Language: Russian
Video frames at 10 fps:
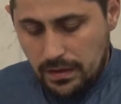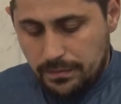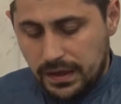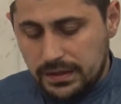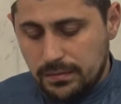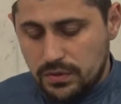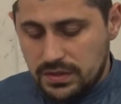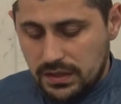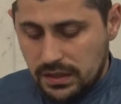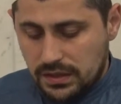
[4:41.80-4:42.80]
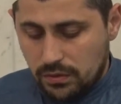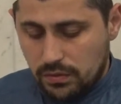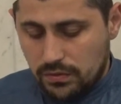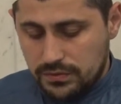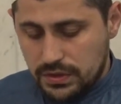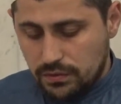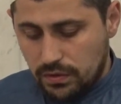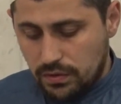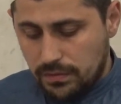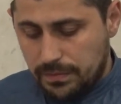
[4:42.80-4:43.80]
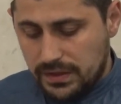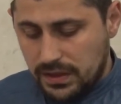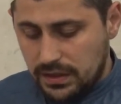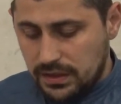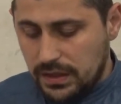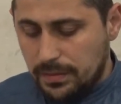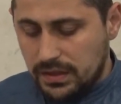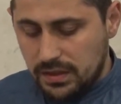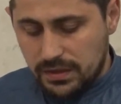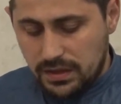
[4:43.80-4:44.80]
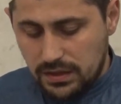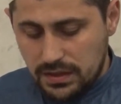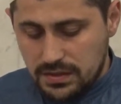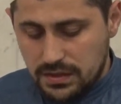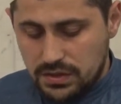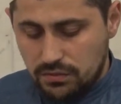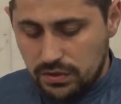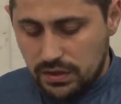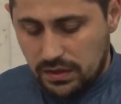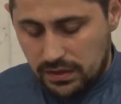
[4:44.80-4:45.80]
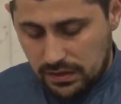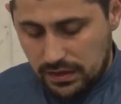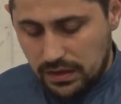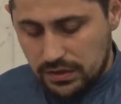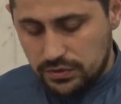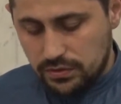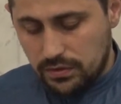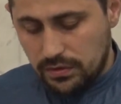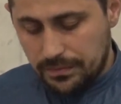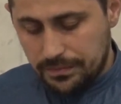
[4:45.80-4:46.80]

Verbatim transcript: Поэтому знание этого всего поклонения необходимо для нас. И сегодня я хочу